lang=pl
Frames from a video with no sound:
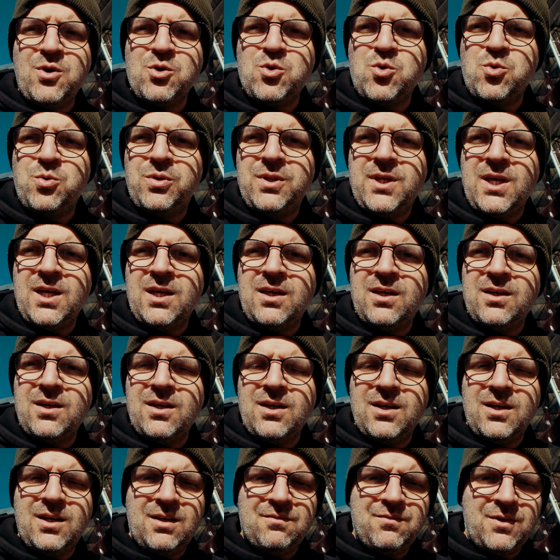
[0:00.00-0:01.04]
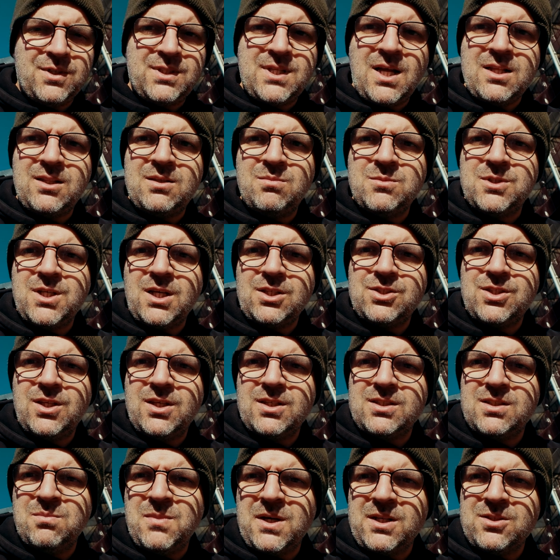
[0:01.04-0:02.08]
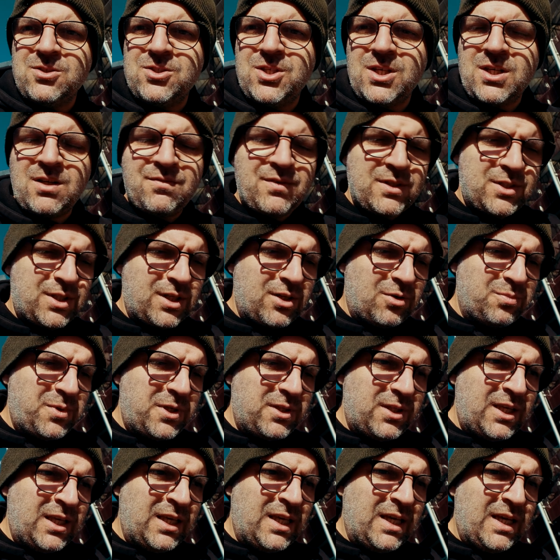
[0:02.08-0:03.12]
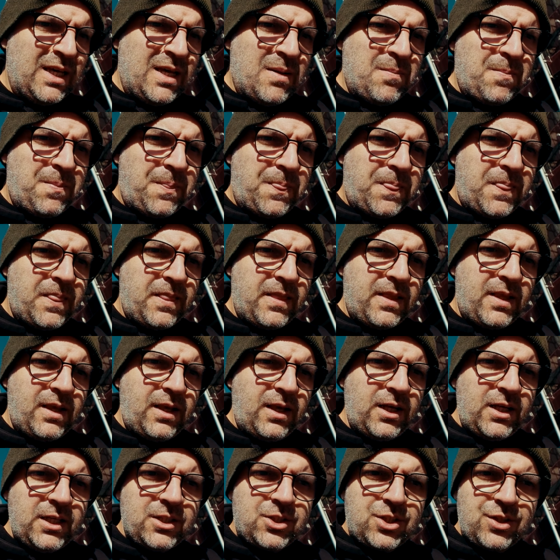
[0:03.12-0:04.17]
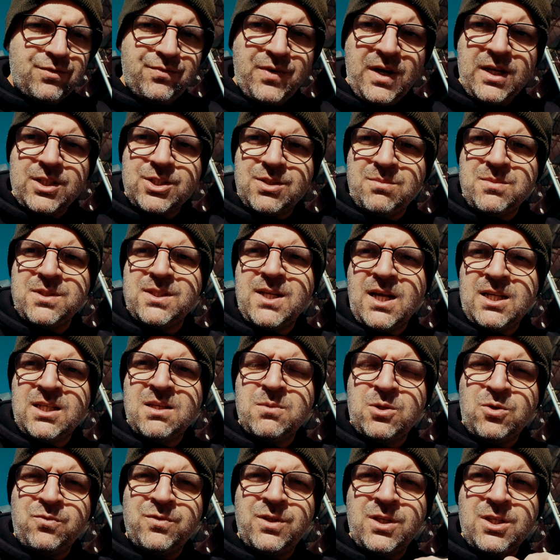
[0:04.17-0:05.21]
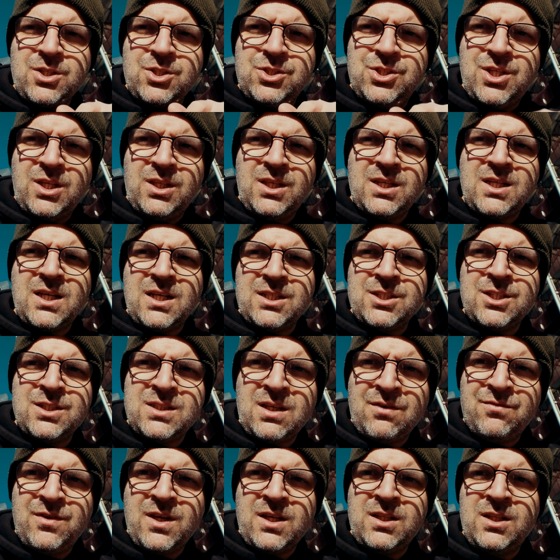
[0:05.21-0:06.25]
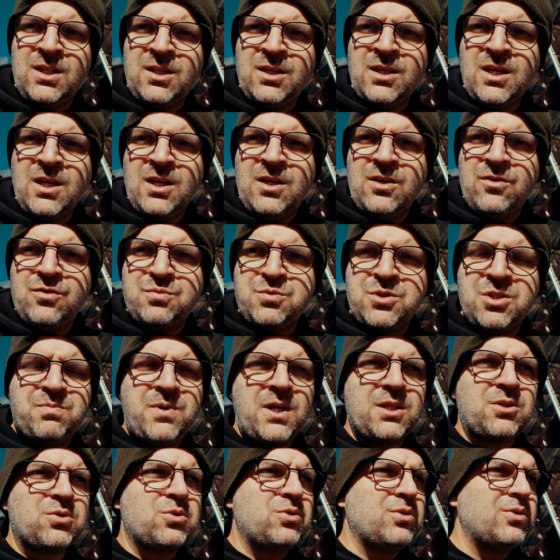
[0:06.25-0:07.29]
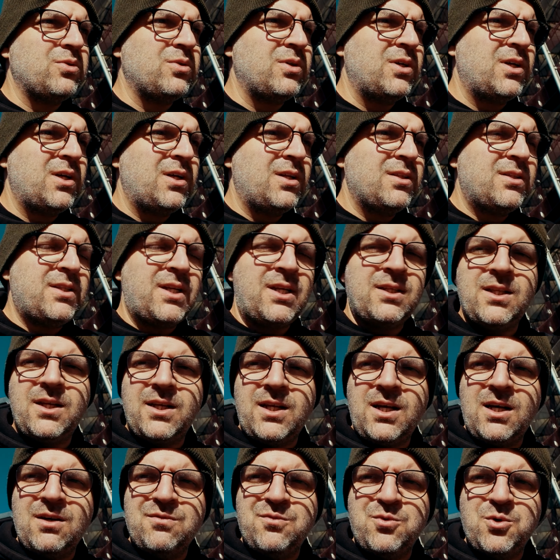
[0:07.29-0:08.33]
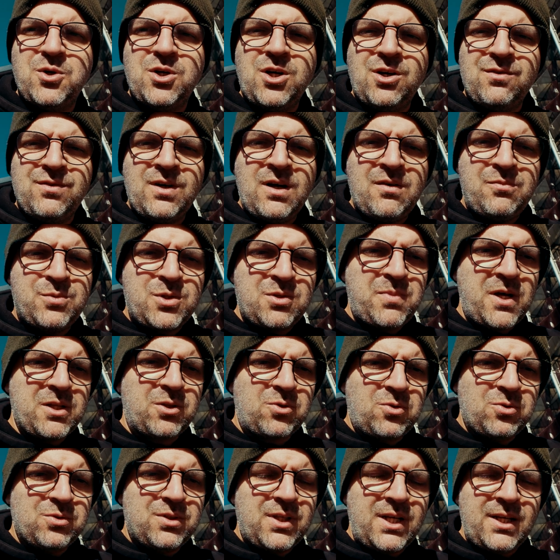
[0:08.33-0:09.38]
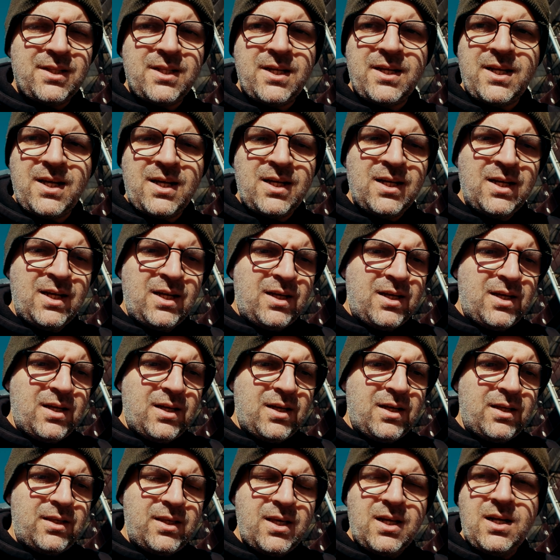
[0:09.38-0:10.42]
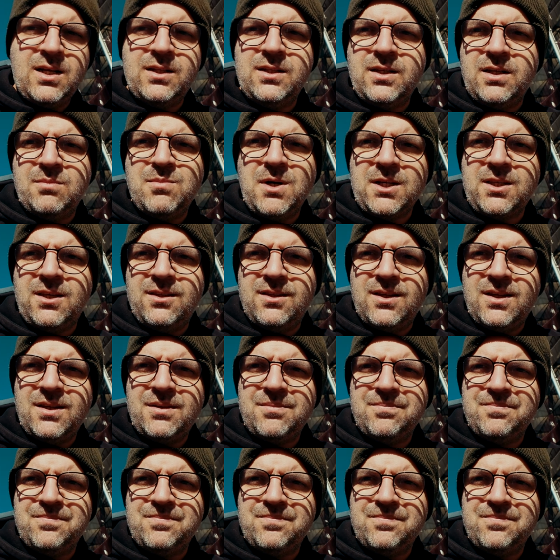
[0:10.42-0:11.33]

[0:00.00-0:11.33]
wokół niej e, w ostatnim czasie? Jestem bardzo ciekaw waszych opinii. I czy waszym zdaniem również dziennikarze zawiedli w przypadku trenera Wukowa, w przypadku trenera e, Jeleny Rybakiny?